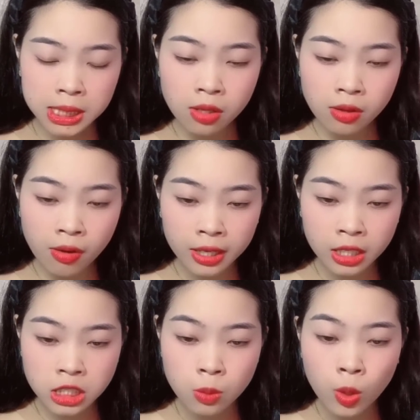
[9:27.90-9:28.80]
Thứ
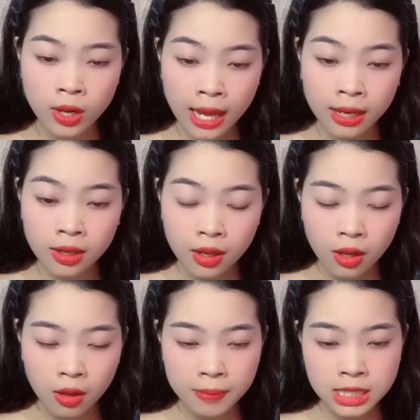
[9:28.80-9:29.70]
người chỉ muốn ăn
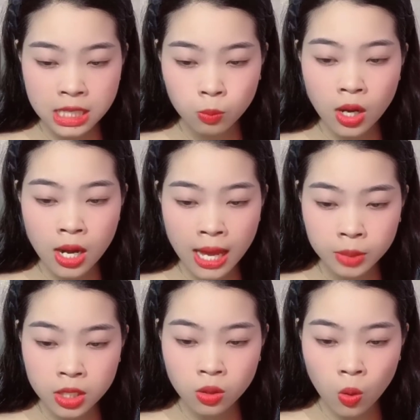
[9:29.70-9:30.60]
mà chẳng muốn
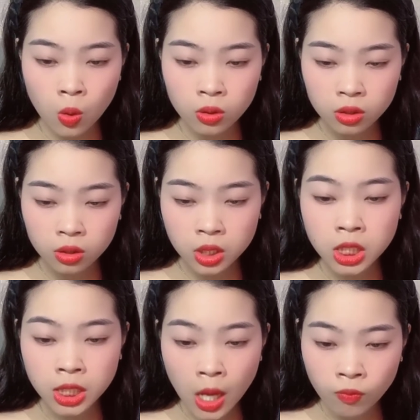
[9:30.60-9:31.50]
làm như cô,
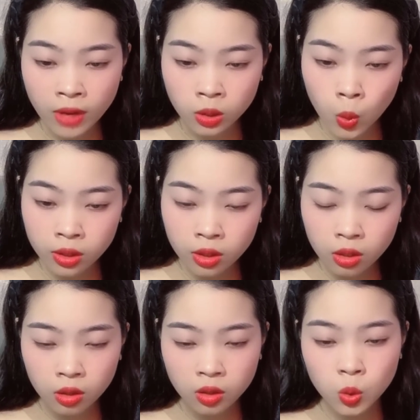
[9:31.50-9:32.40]
đừng động vào tôi,
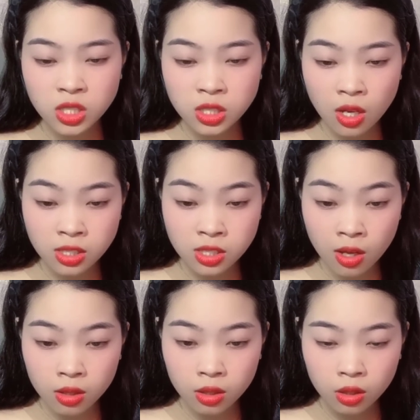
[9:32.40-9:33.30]
tôi sợ
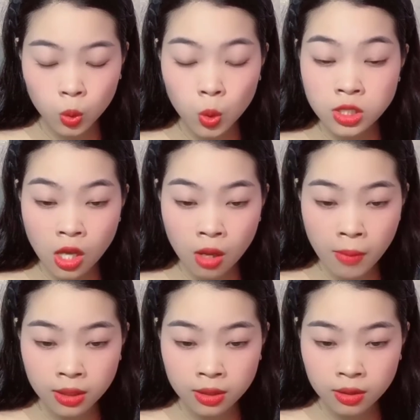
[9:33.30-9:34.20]
dơ, tôi sợ
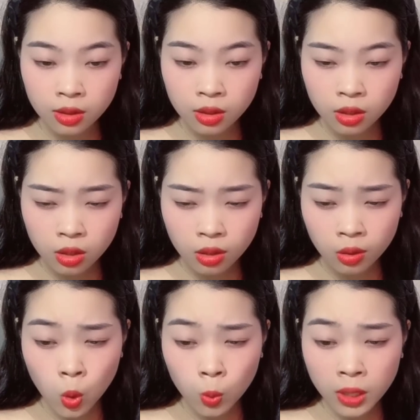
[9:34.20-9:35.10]
bẩn.
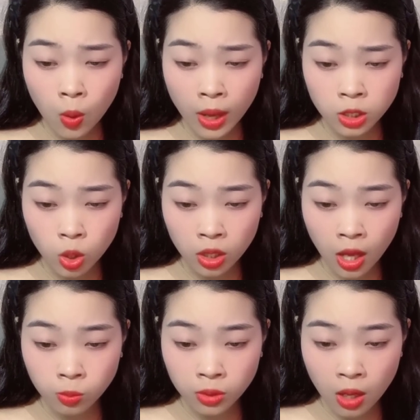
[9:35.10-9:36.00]
Cô biết loài chuột
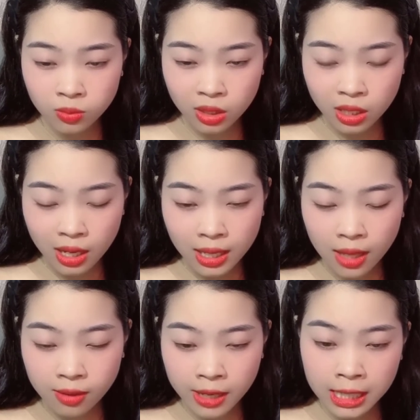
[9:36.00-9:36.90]
cống không?
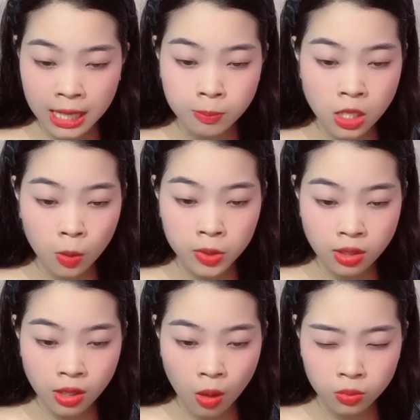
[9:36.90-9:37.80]
Cả người tắm trong
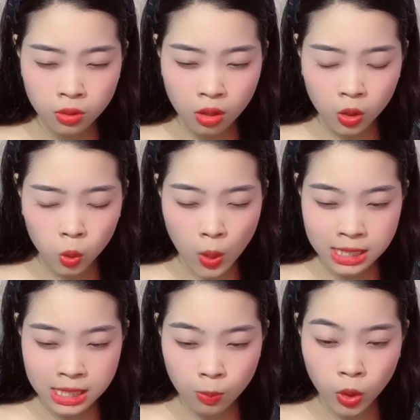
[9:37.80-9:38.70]
nước cống,
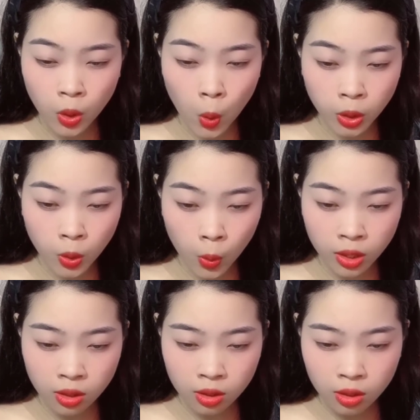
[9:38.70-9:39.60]
tỏa ra mùi hôi
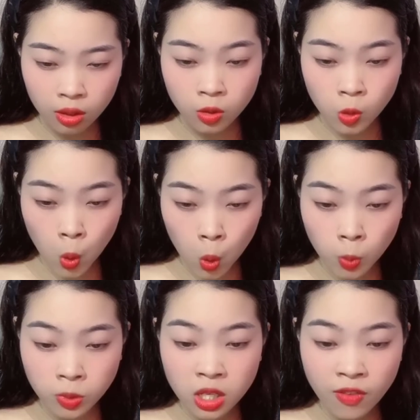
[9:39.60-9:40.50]
thối. Cô
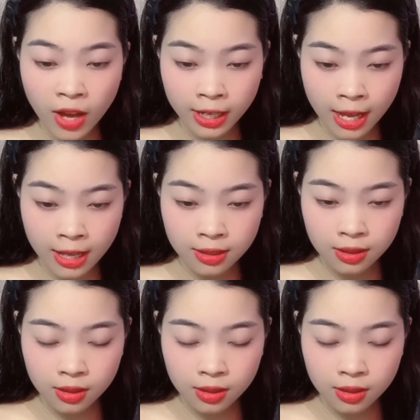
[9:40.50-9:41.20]
cũng như vậy đấy.